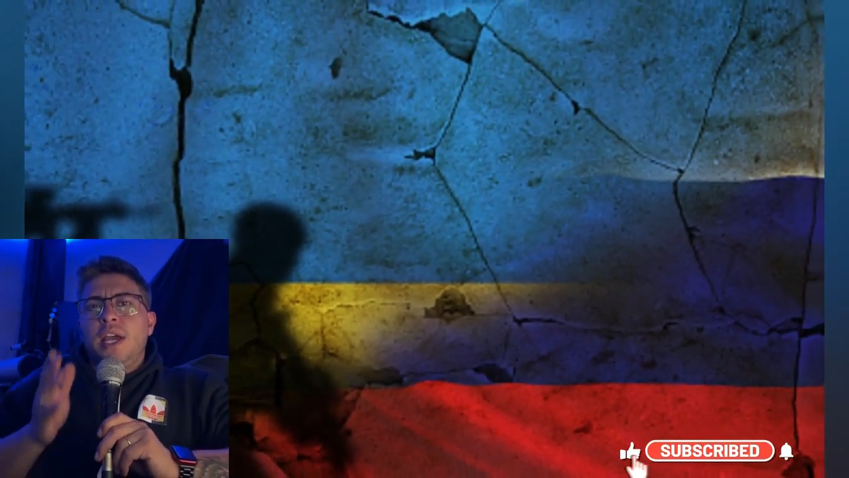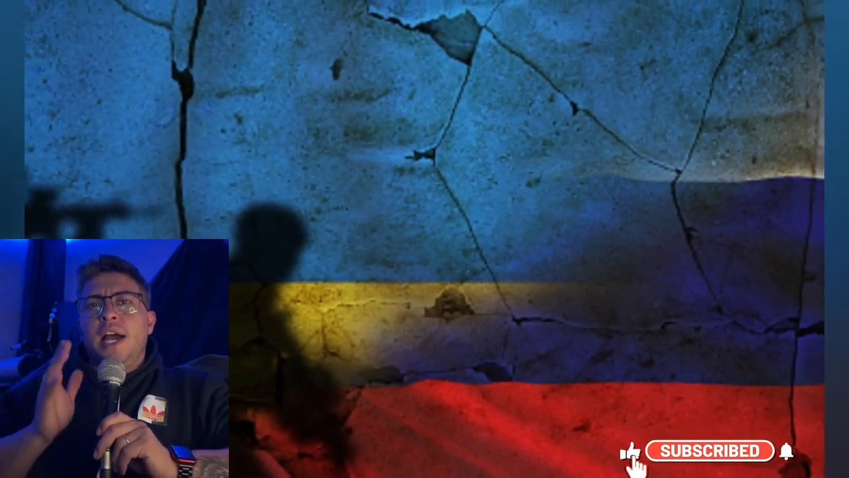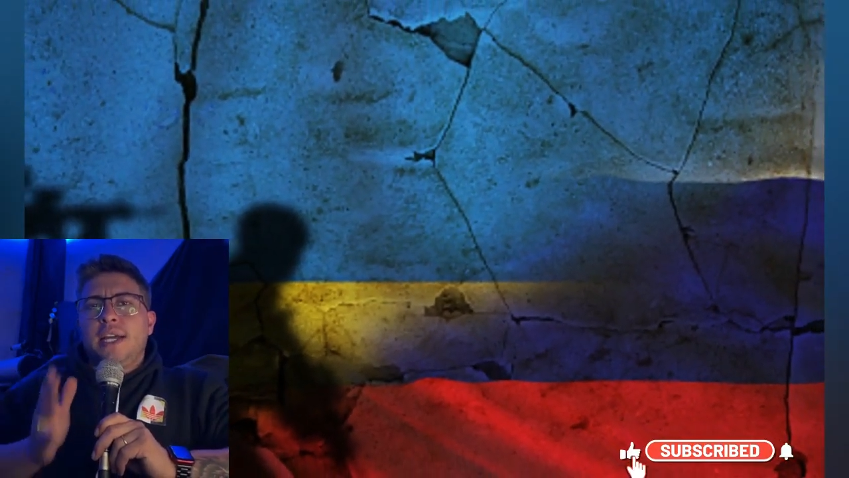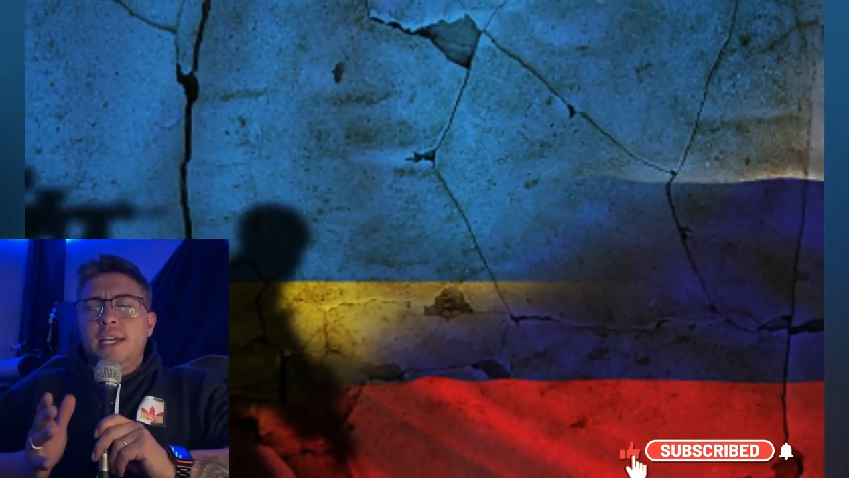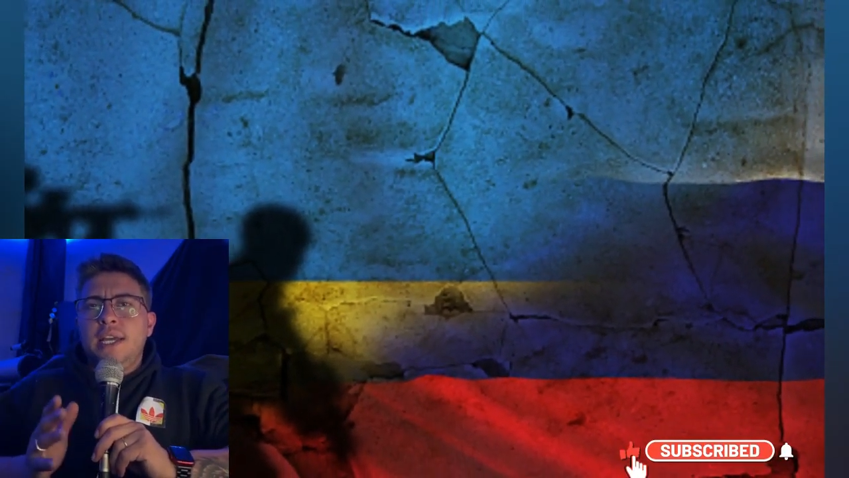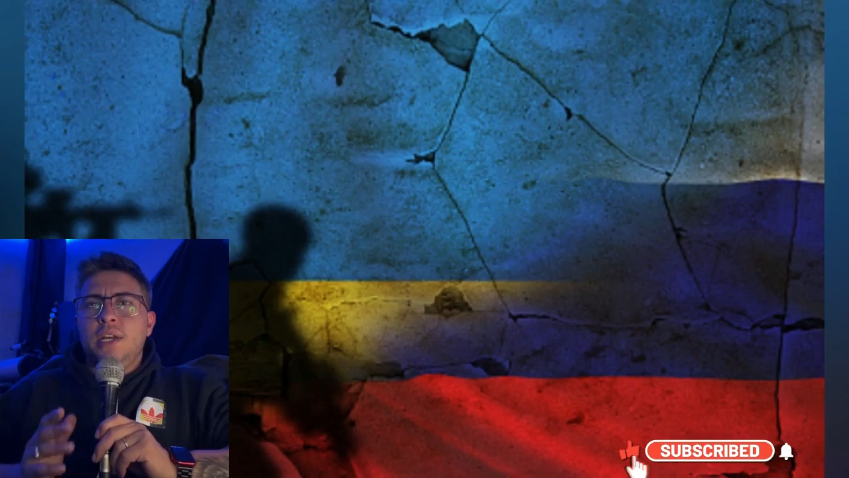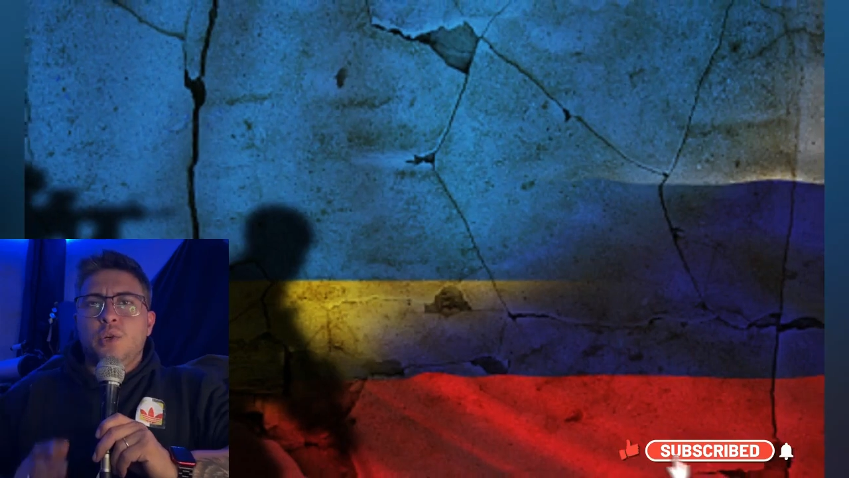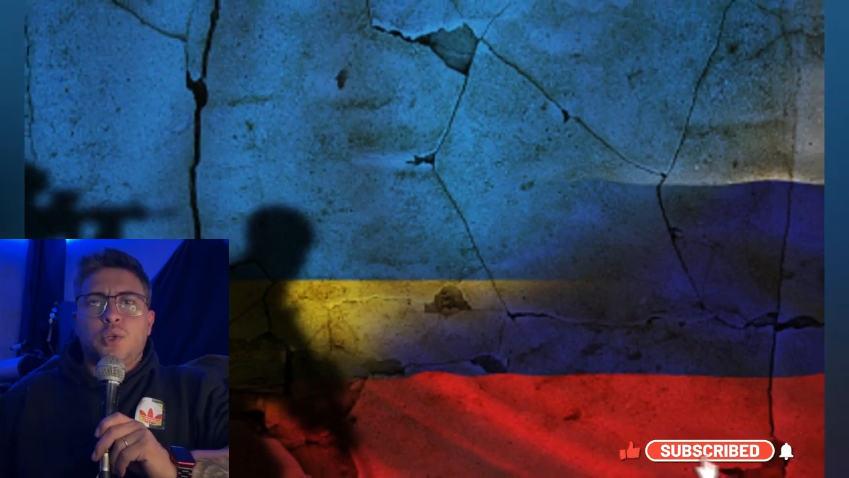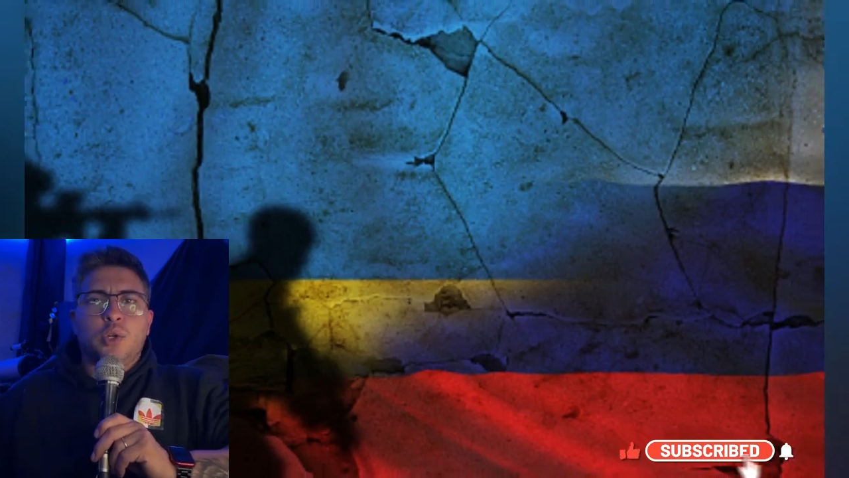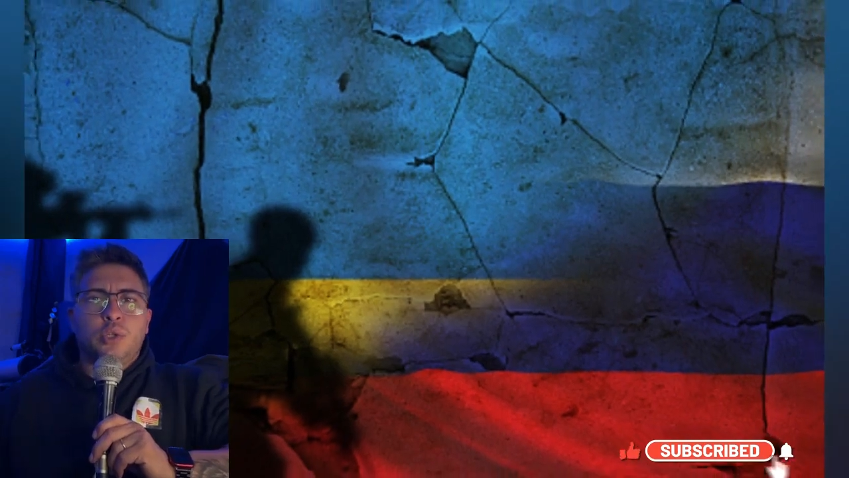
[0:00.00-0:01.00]
aquí
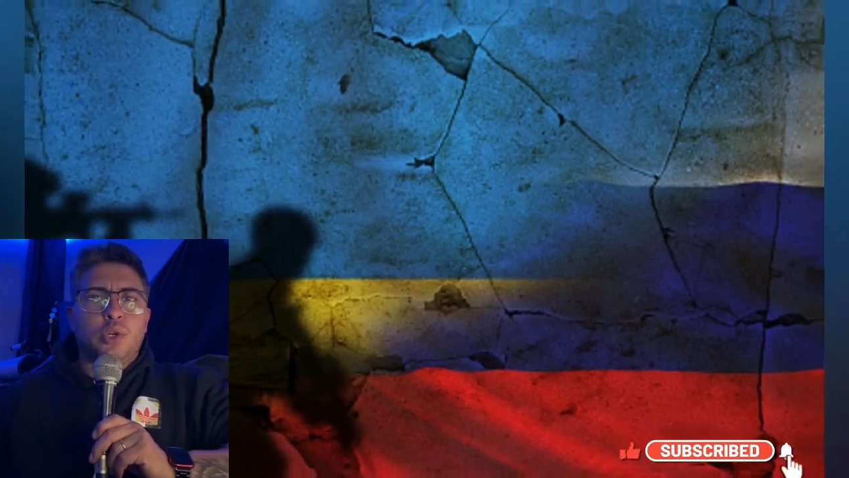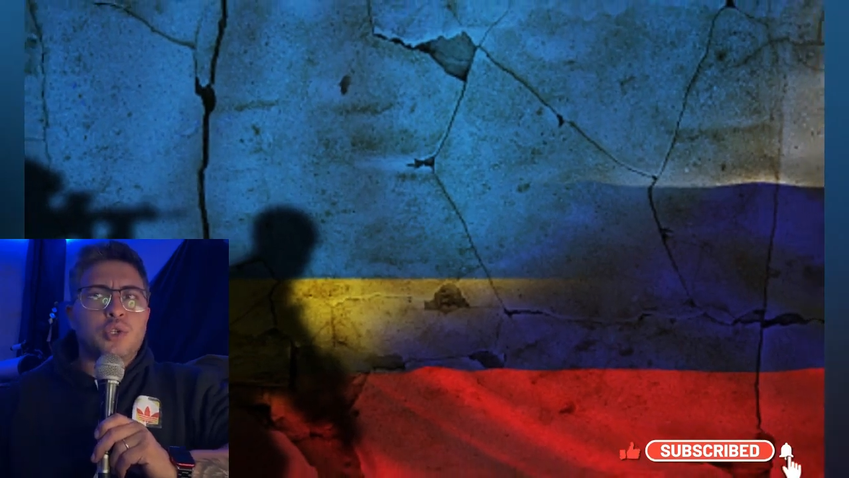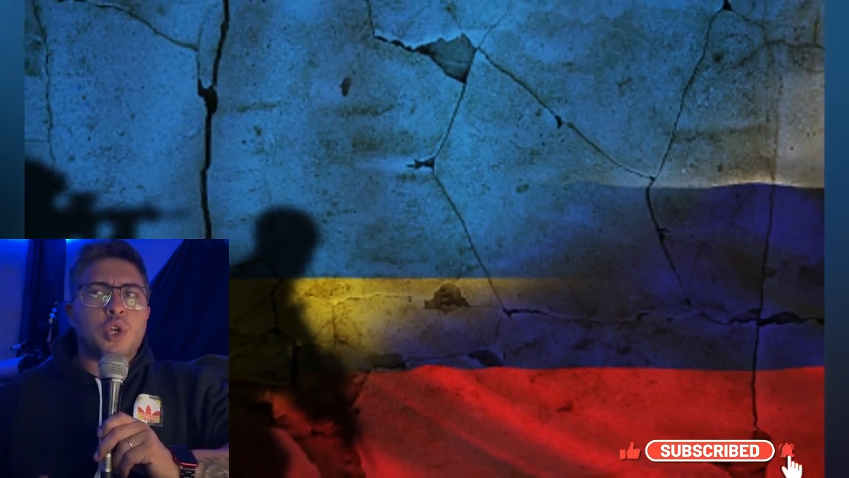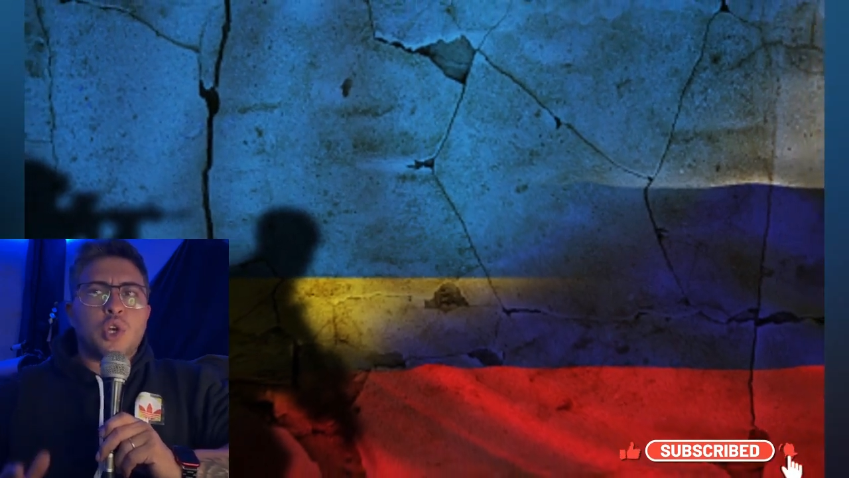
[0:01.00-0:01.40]
nosotros